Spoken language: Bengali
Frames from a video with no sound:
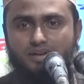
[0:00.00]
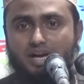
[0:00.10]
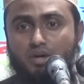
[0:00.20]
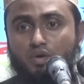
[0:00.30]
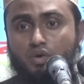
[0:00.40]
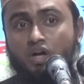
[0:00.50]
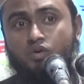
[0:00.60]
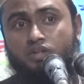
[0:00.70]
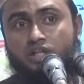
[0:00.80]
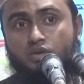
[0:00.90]
কারণ হক
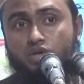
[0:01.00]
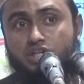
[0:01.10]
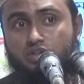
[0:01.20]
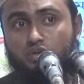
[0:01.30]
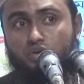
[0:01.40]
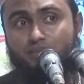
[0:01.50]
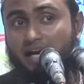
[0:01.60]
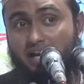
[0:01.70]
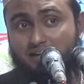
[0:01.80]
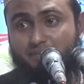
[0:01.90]
কথা কইলে তো
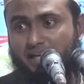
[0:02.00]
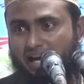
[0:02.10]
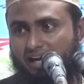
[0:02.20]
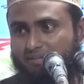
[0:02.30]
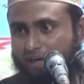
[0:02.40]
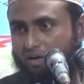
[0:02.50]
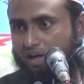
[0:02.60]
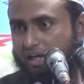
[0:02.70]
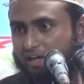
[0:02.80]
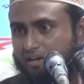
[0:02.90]
ভালো লাগবে না ভালো
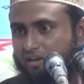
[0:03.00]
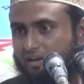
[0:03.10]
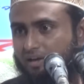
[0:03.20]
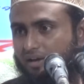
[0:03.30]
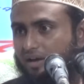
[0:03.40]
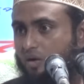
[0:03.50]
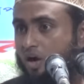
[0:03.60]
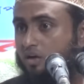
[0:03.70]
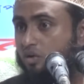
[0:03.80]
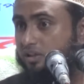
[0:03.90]
লাগে
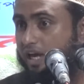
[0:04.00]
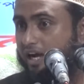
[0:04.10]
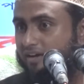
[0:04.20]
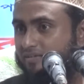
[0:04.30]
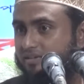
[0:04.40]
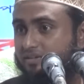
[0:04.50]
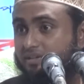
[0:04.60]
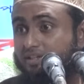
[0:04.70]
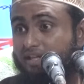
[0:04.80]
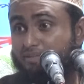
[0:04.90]
হক কথা
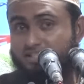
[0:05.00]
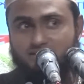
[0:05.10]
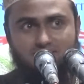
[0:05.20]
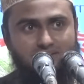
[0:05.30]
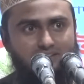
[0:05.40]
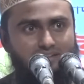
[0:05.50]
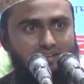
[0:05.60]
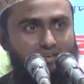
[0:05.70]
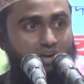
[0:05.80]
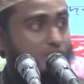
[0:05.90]
তিতা বেশি
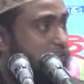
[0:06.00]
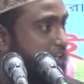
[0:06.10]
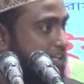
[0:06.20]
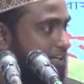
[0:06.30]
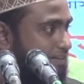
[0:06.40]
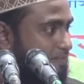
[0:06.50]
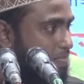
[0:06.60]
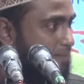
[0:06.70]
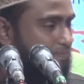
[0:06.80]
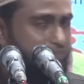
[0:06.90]
হক কথা কি
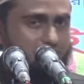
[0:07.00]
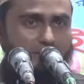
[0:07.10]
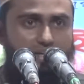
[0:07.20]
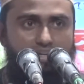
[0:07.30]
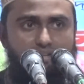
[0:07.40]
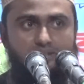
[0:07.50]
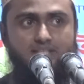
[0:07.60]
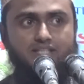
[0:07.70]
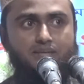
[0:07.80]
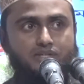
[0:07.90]

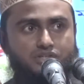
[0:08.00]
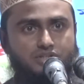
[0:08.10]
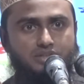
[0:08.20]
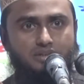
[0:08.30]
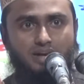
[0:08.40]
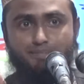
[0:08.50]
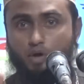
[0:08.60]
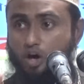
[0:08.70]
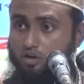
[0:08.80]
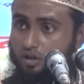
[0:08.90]
তিতা বেশি আপনি
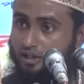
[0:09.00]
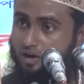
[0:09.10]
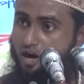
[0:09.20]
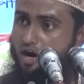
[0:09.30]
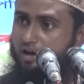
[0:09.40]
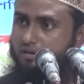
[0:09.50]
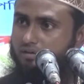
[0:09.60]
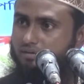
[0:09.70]
হক কথা কন